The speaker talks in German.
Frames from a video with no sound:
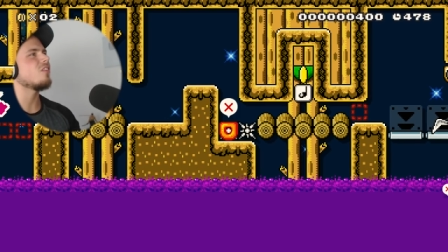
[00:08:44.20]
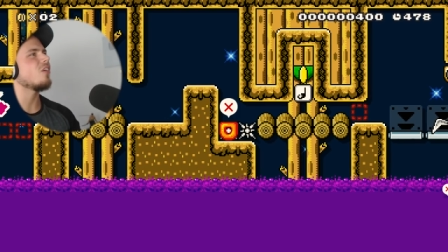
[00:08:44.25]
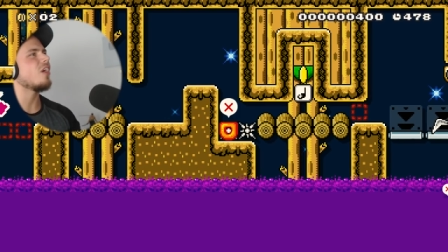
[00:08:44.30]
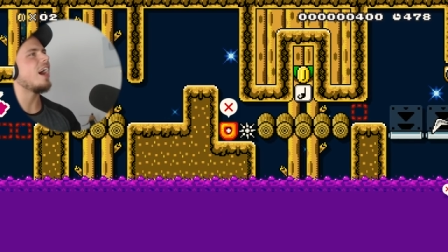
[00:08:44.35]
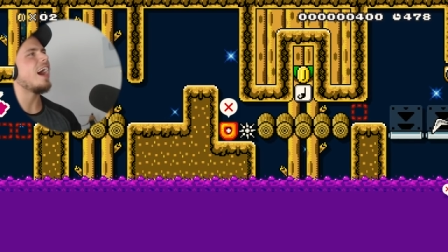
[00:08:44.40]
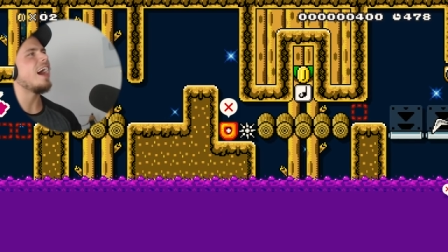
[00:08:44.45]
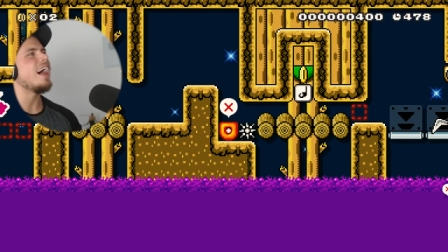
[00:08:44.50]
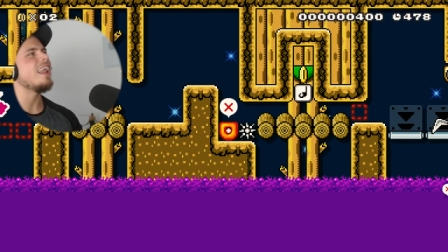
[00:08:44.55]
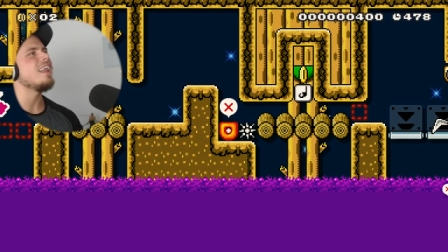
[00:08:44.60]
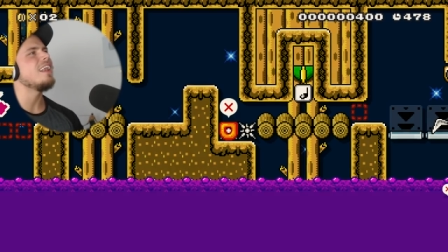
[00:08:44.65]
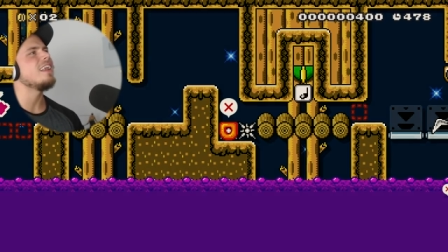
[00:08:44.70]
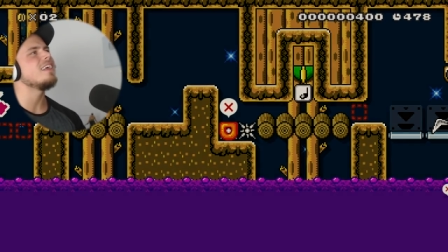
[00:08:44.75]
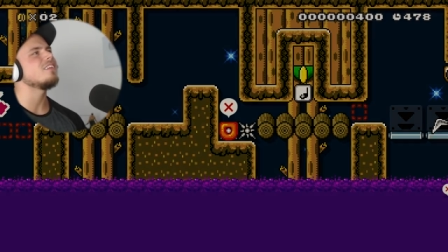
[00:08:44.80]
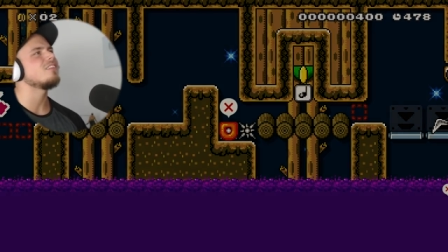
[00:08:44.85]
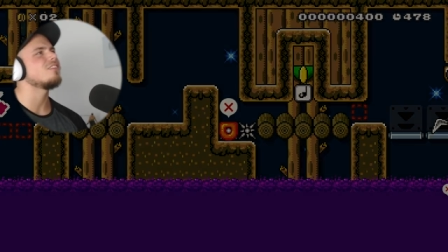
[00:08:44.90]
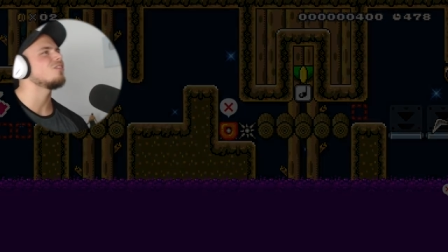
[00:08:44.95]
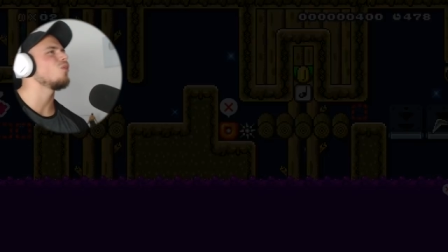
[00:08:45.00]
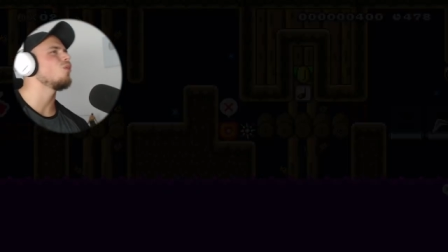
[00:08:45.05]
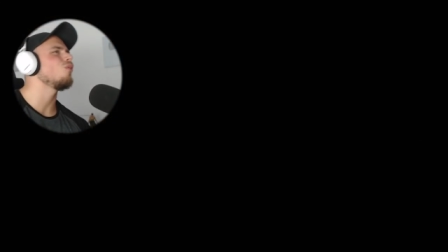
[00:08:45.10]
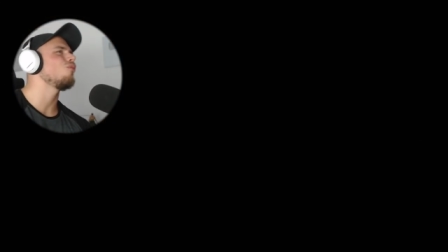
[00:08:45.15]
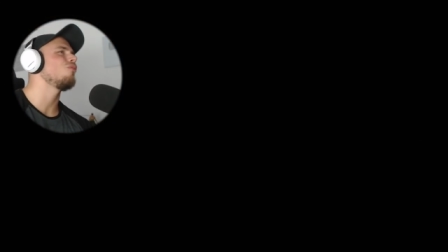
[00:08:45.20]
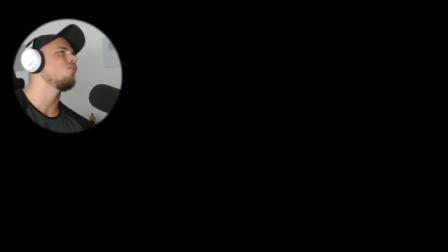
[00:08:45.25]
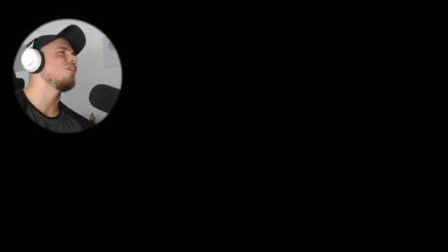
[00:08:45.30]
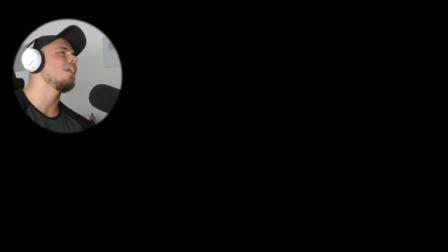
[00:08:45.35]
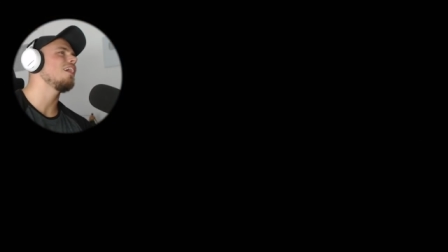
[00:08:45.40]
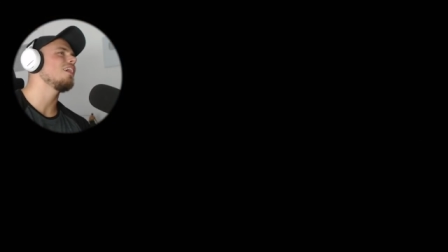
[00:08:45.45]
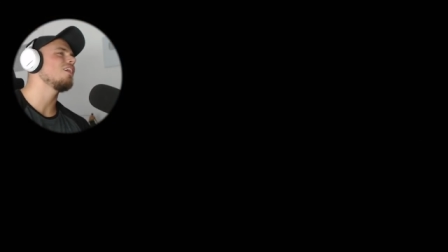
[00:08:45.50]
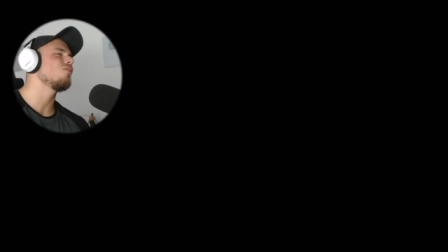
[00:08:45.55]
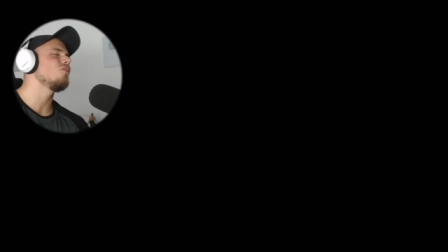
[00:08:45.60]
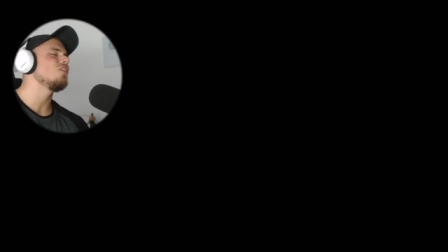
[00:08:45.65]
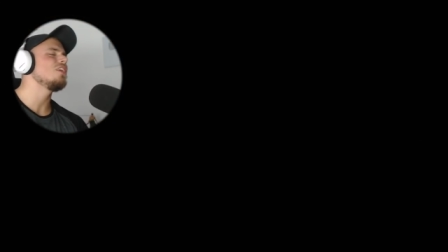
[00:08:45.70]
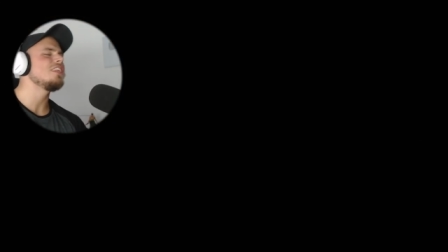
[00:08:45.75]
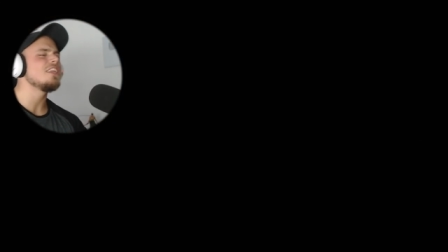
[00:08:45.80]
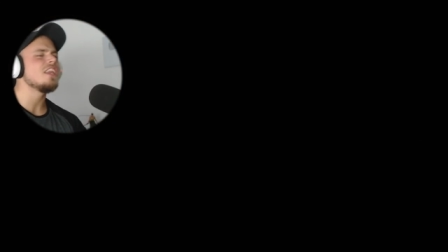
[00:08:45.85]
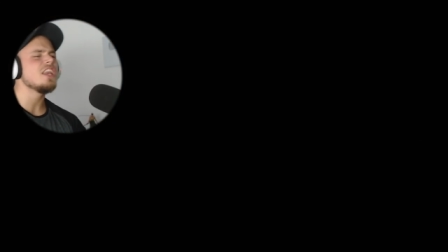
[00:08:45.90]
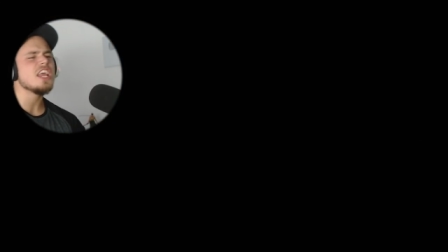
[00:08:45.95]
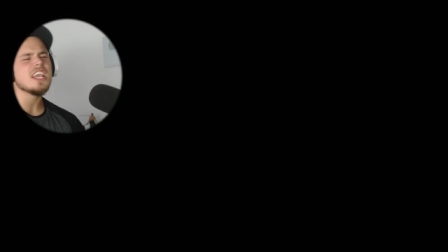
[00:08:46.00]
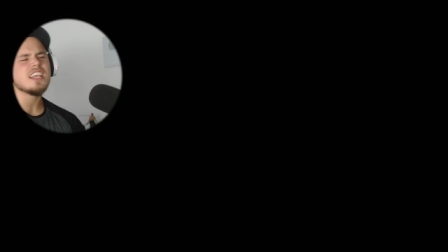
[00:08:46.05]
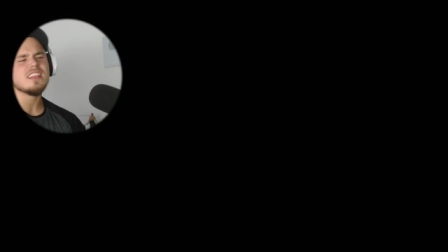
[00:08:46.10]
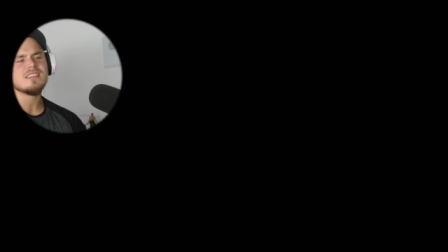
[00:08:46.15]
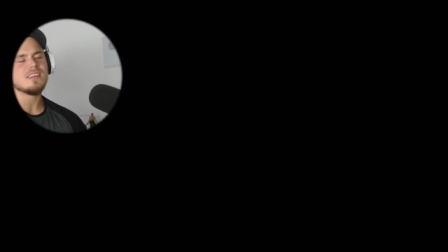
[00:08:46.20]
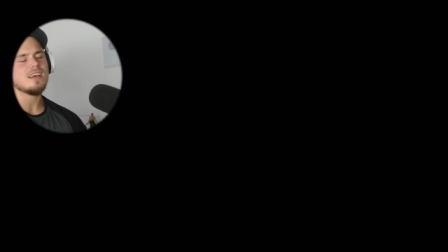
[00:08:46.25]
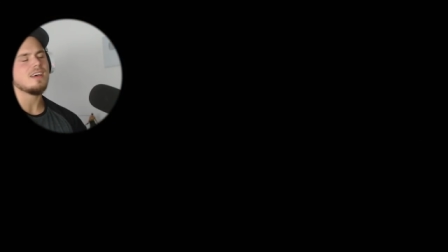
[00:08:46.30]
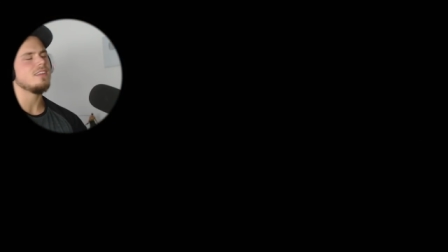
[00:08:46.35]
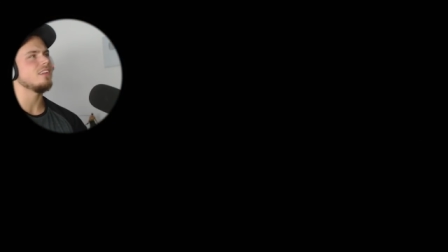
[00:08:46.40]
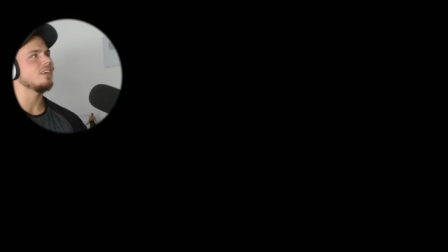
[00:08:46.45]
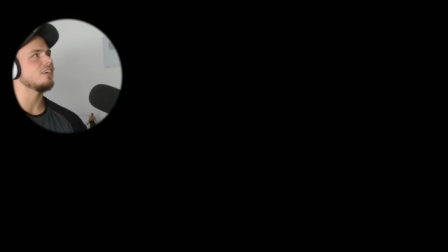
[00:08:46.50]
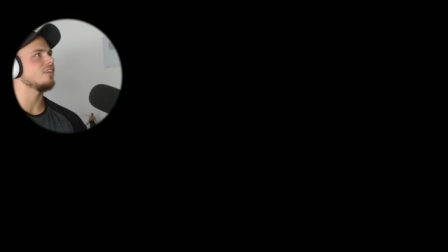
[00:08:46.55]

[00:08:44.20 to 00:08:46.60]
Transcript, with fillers: alles so fake wie nichts anderes.